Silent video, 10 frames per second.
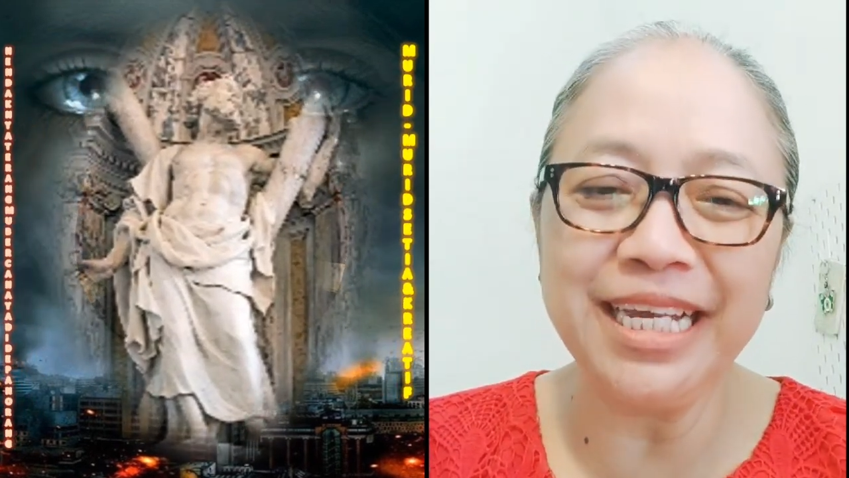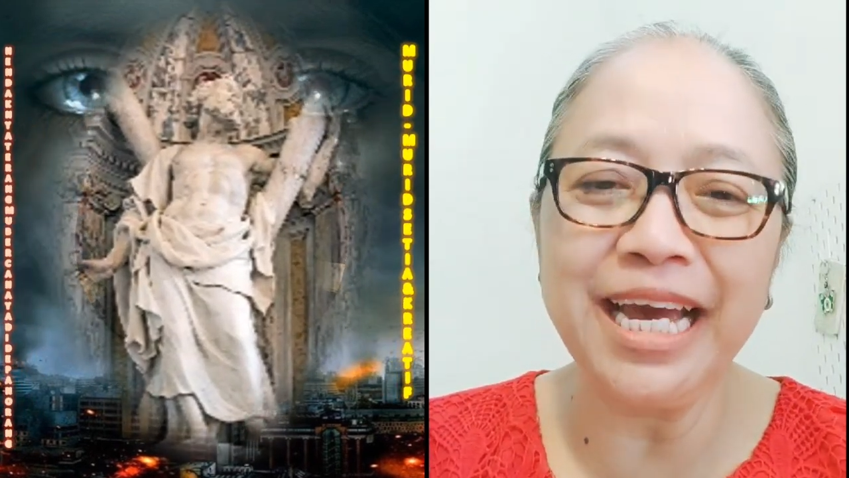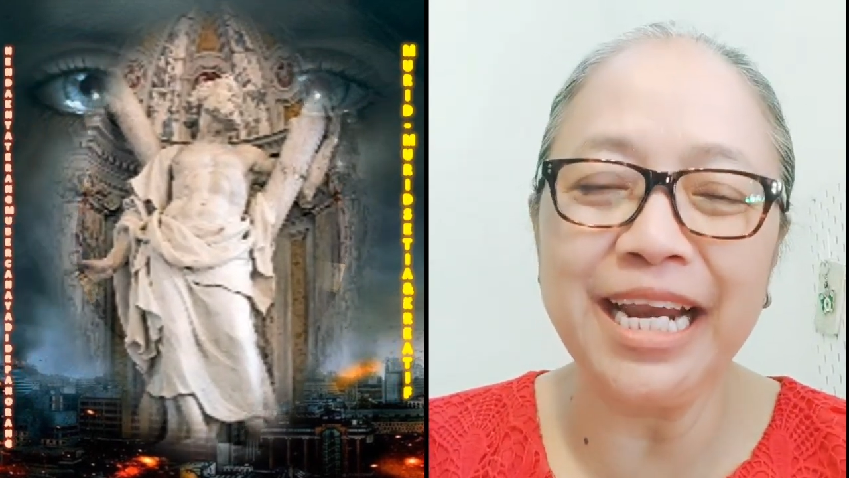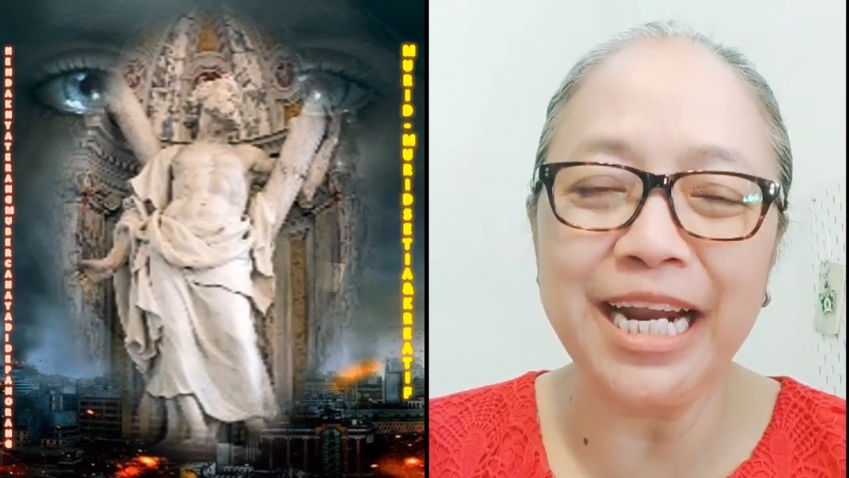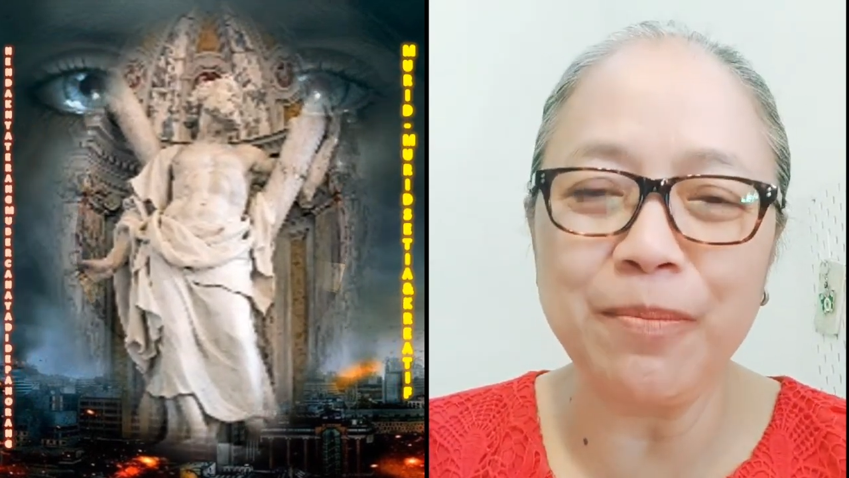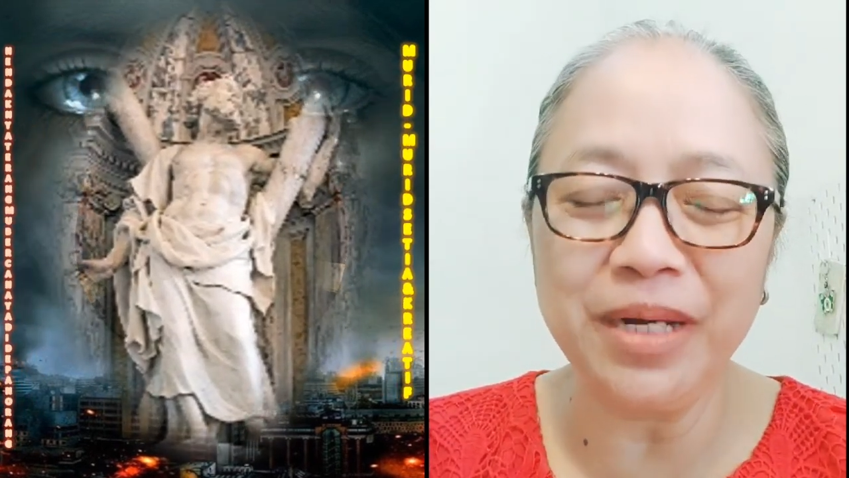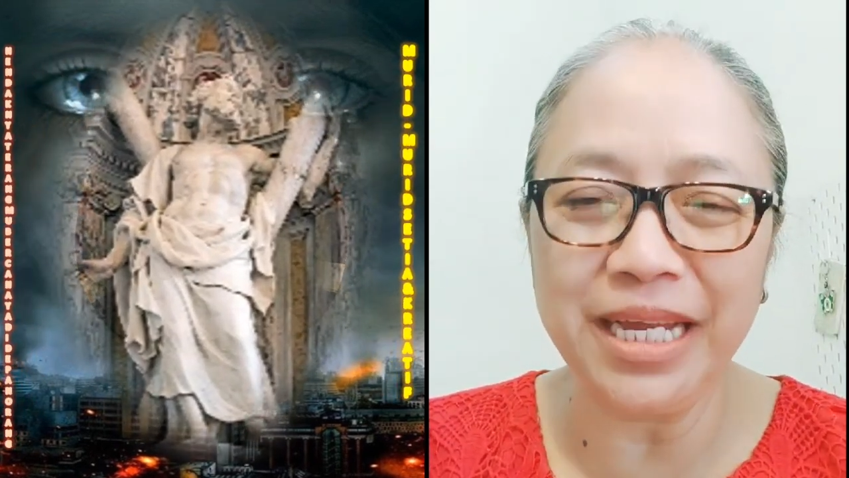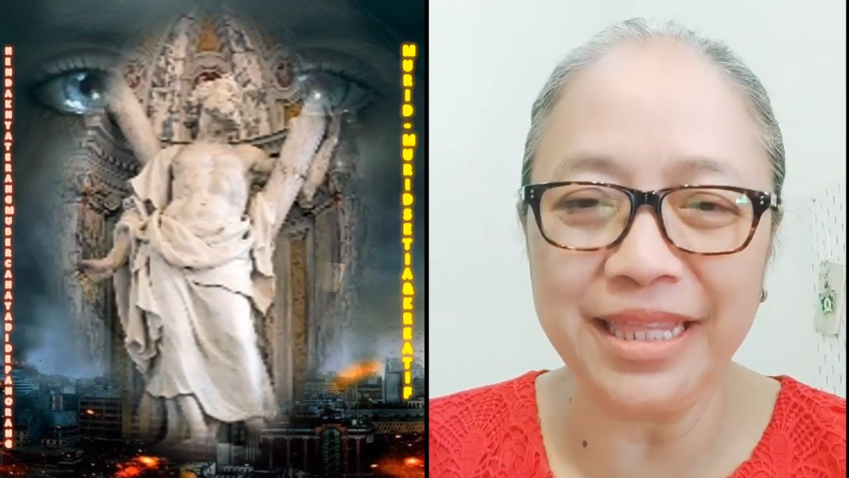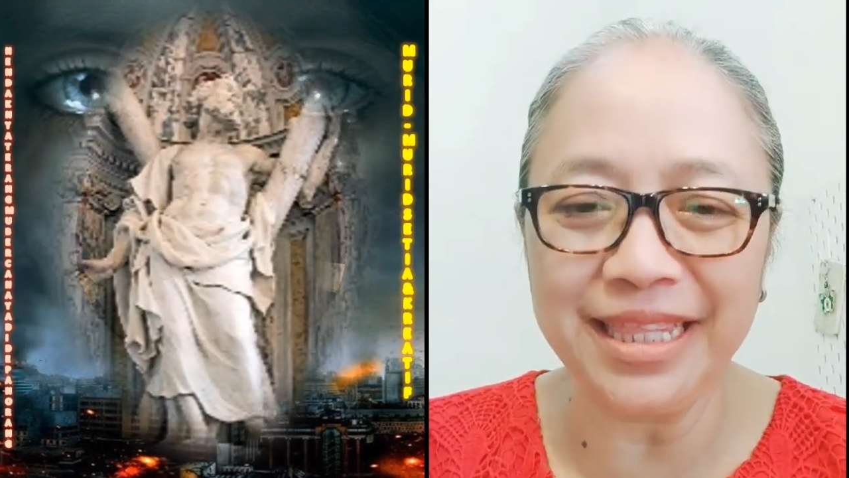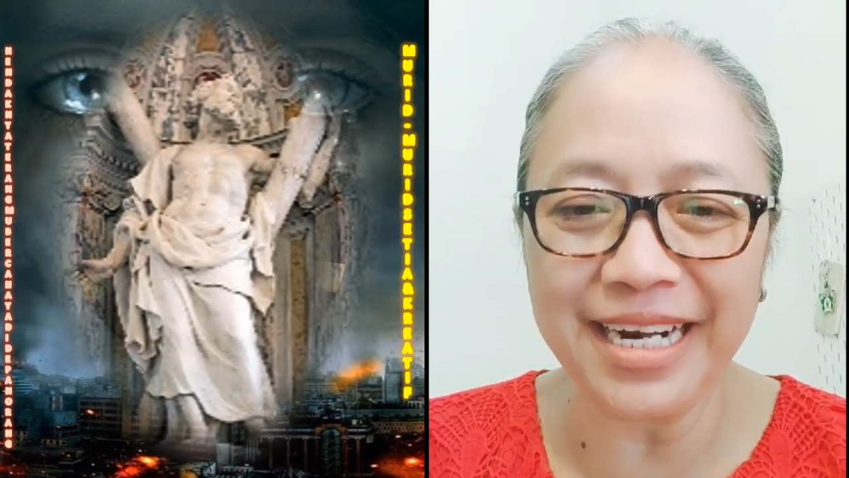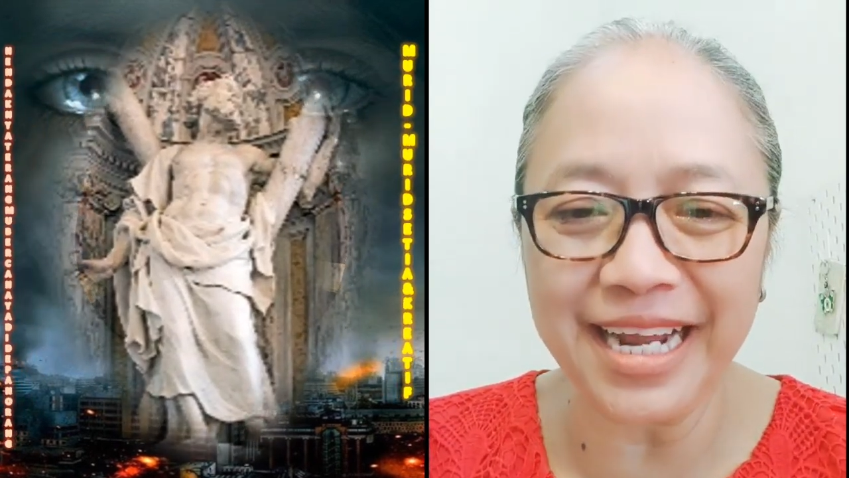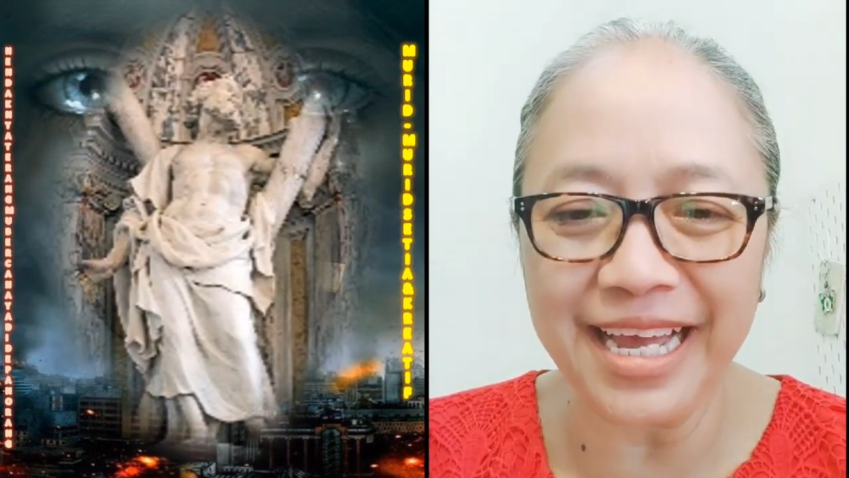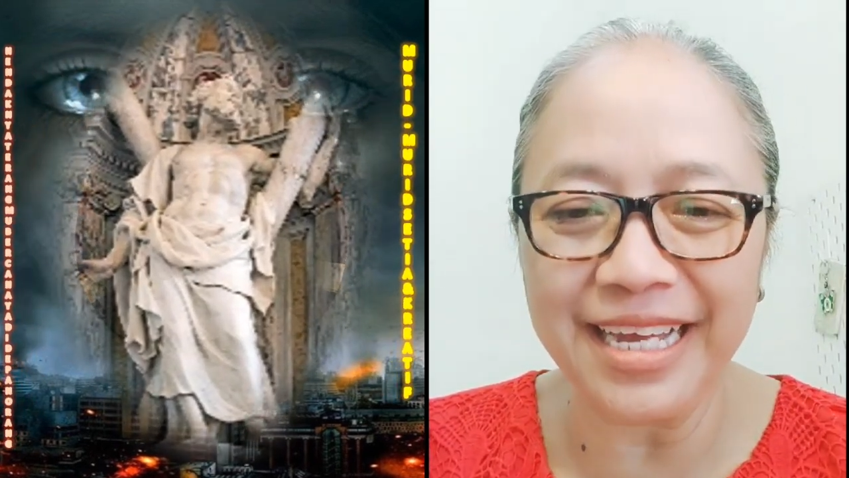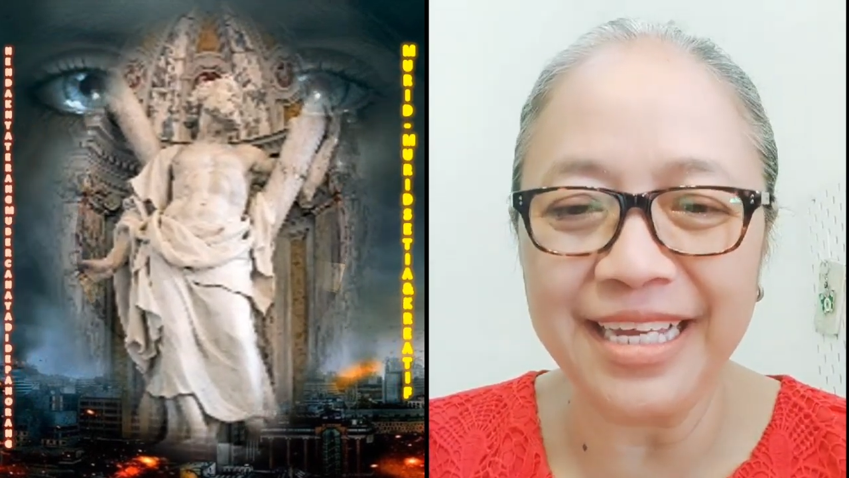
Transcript: garam dan terang.